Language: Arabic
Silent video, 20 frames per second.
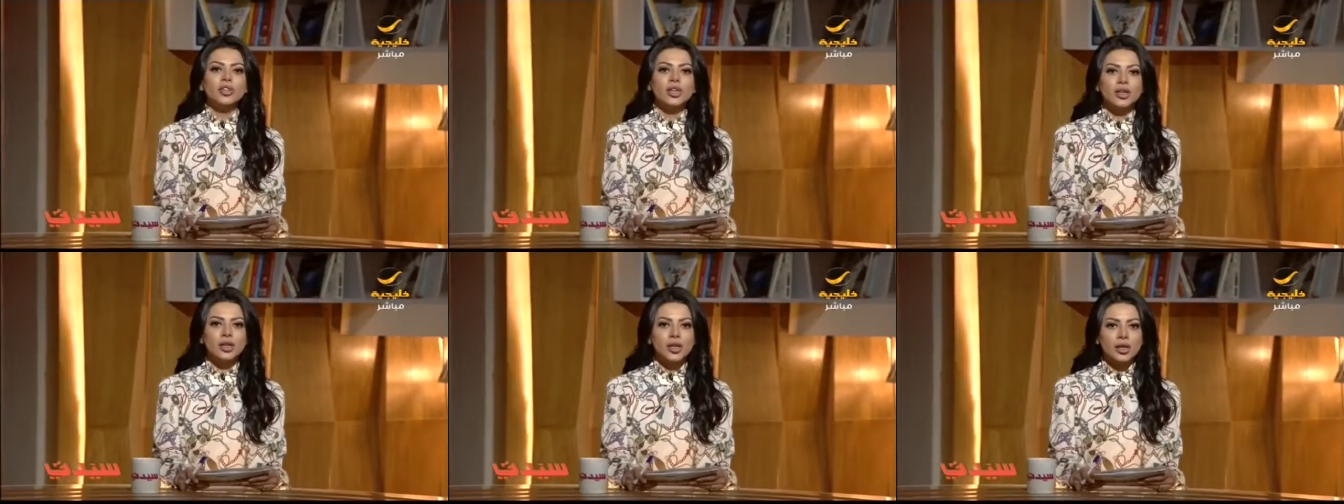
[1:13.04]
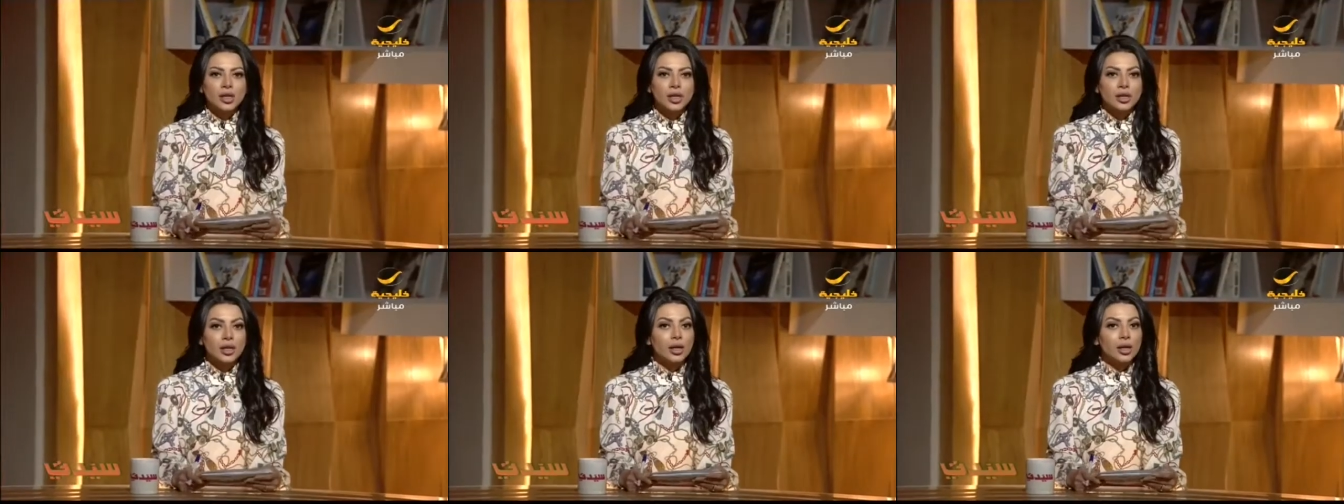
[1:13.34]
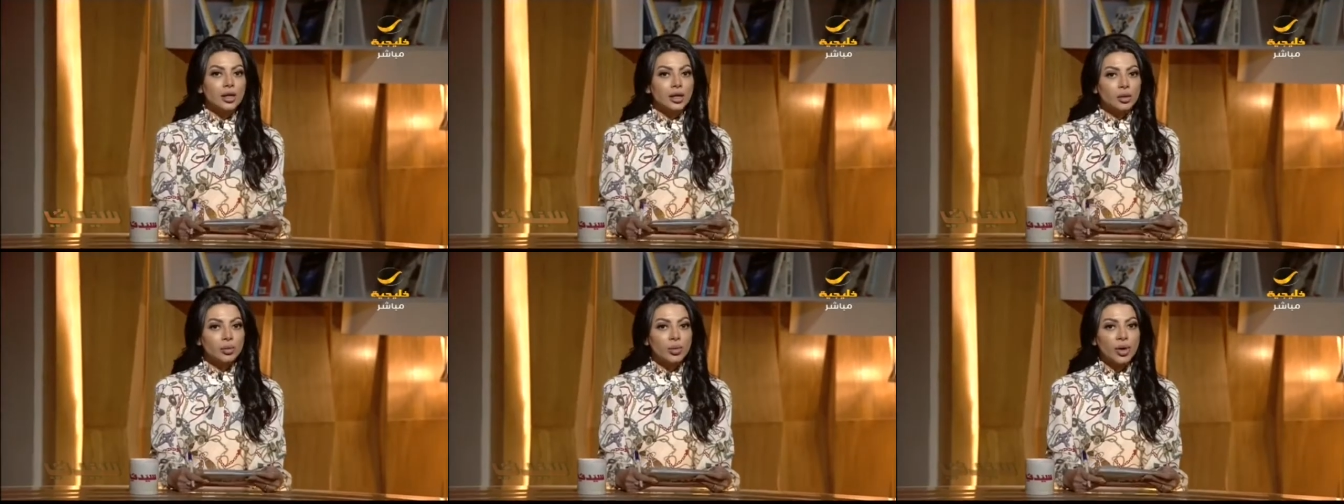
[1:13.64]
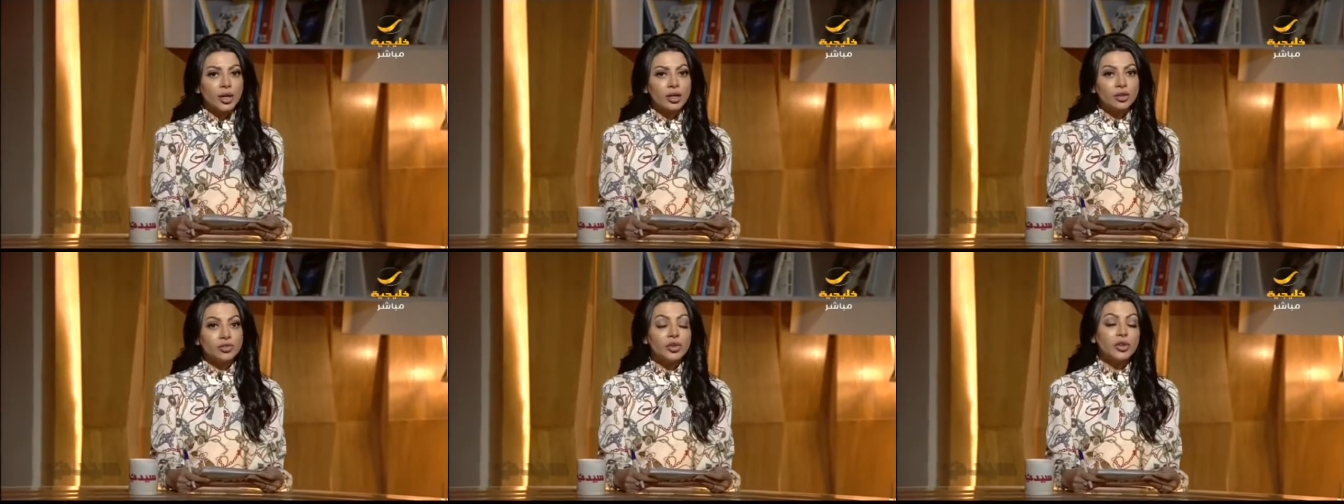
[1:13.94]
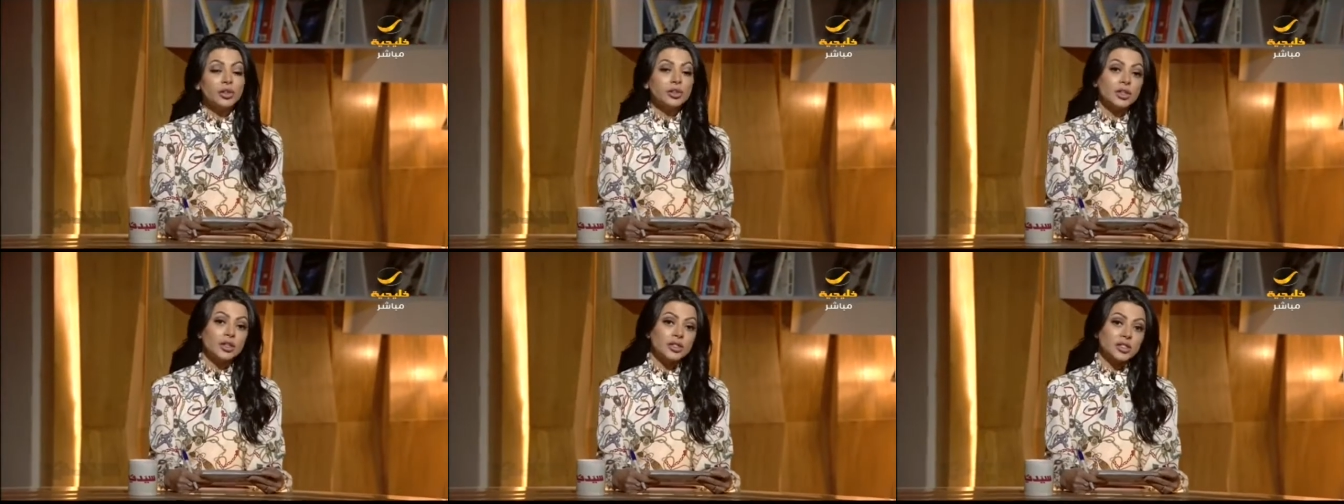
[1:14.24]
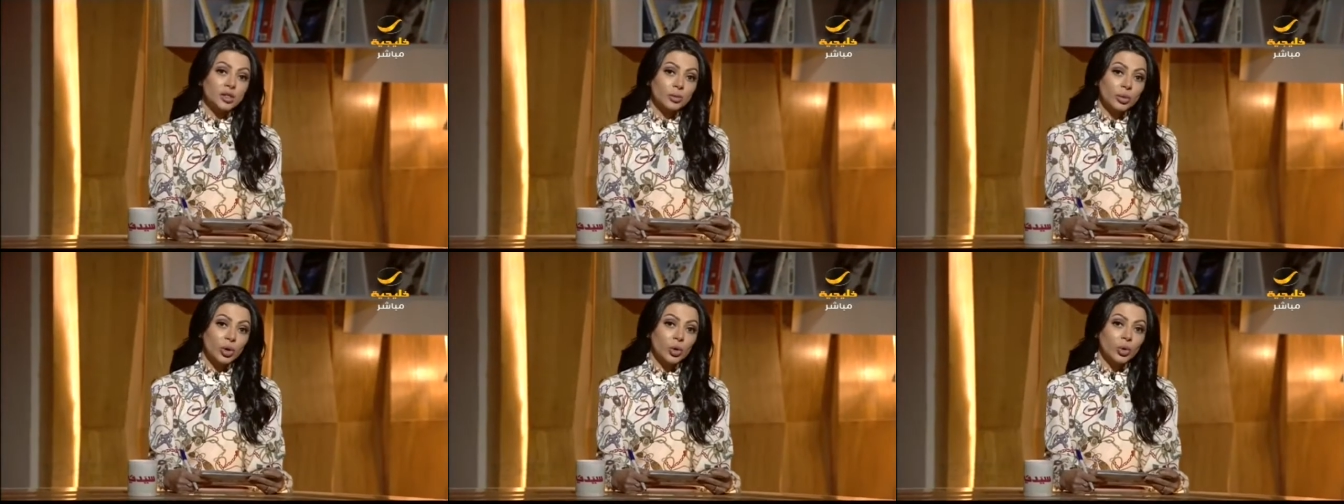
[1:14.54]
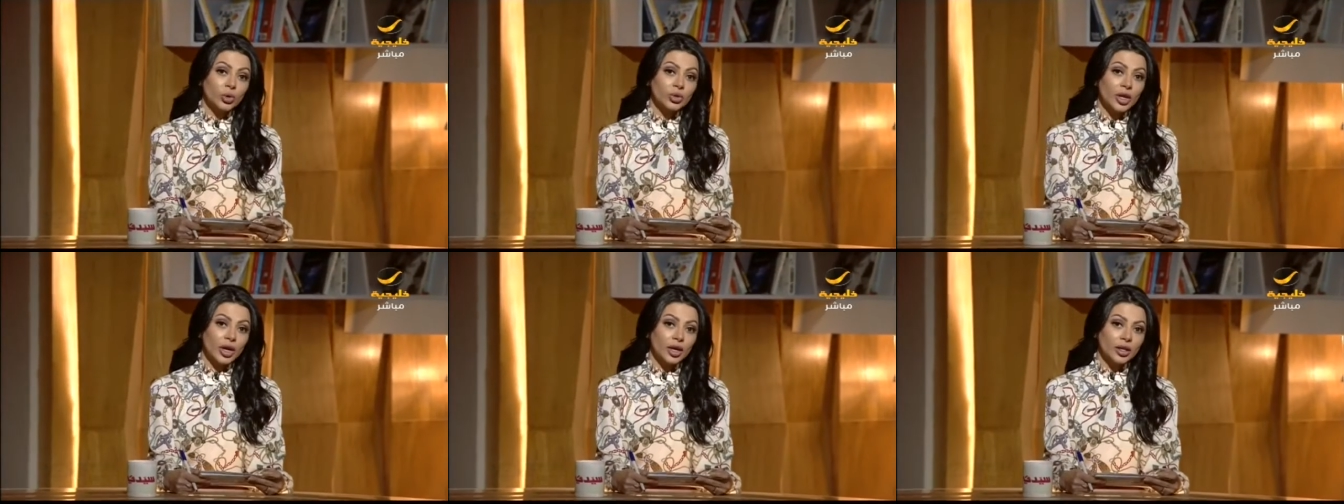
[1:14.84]
النكرة إلى المعرفة تكسبه
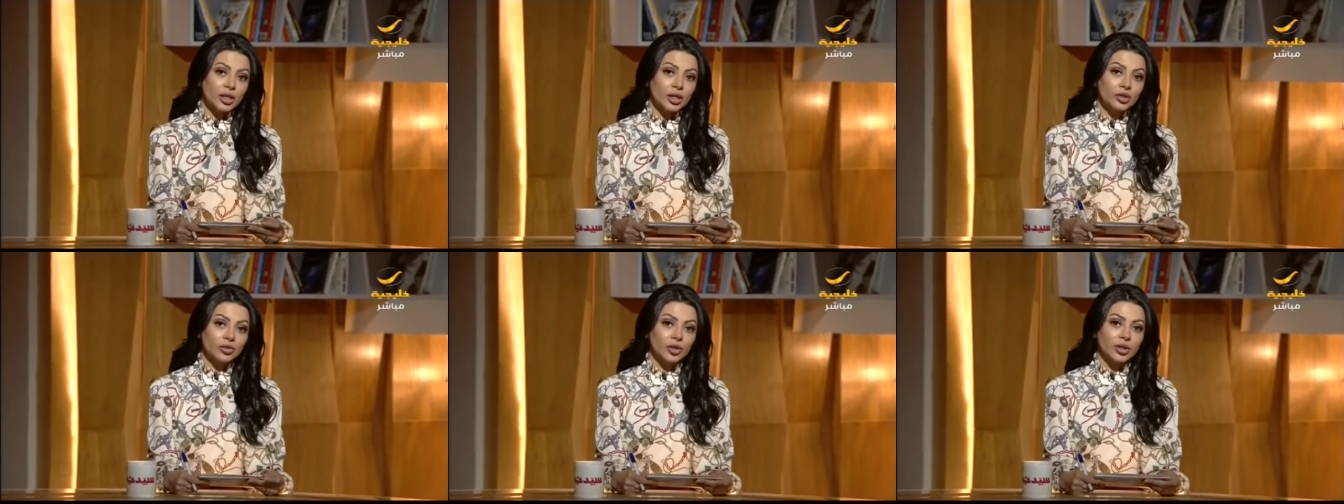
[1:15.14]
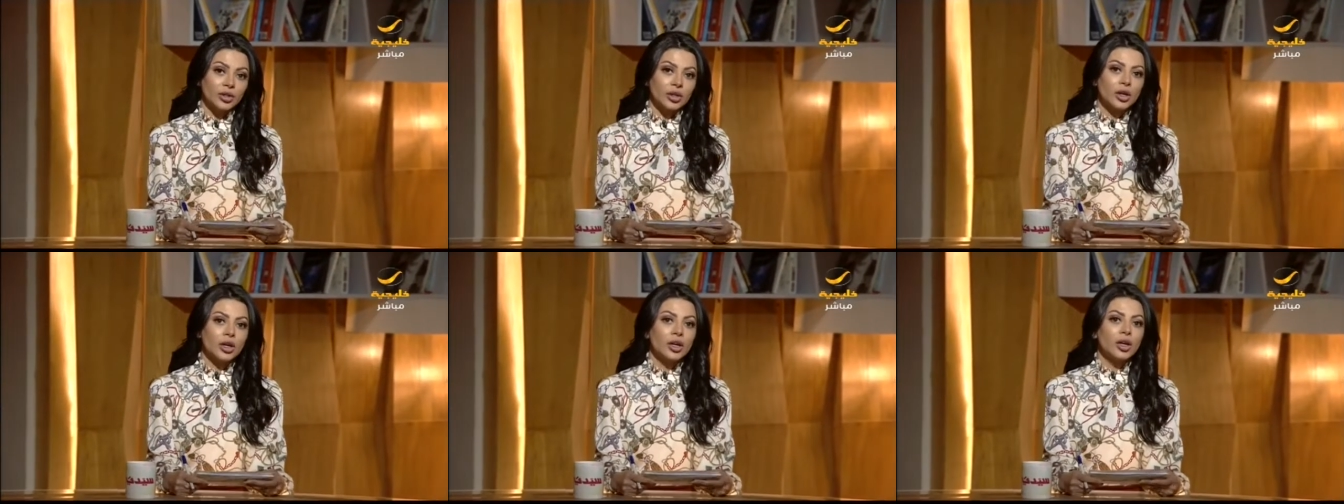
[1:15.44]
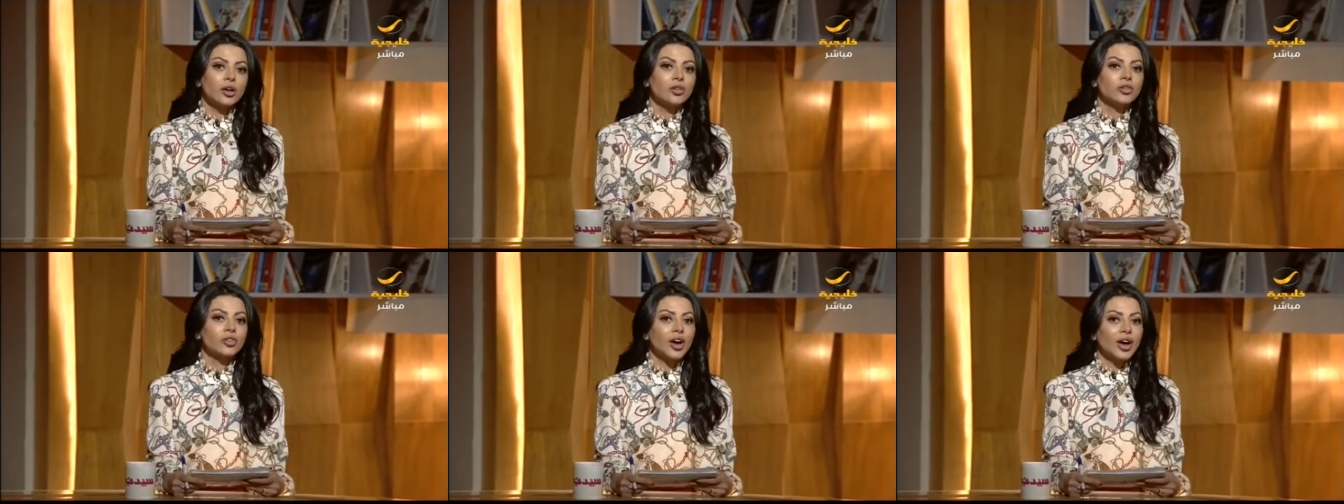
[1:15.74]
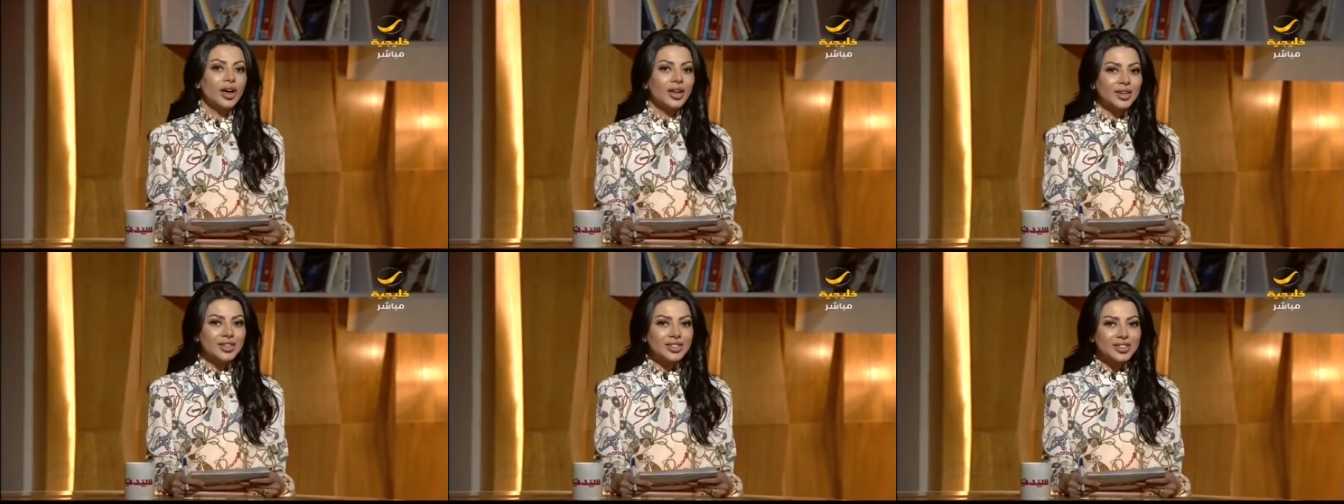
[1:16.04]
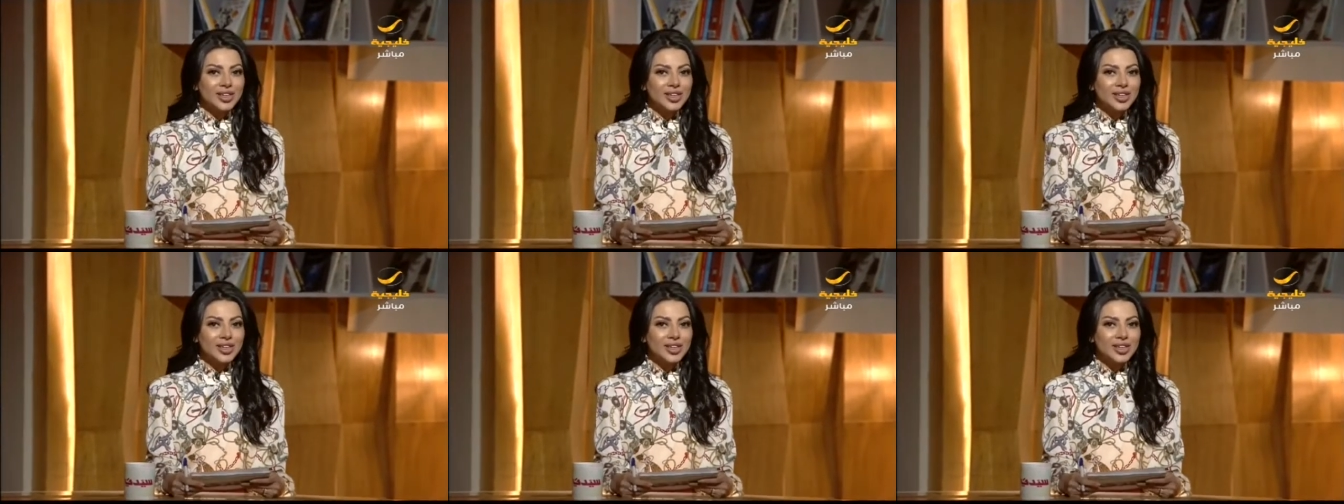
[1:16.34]
تعريفا فأحرص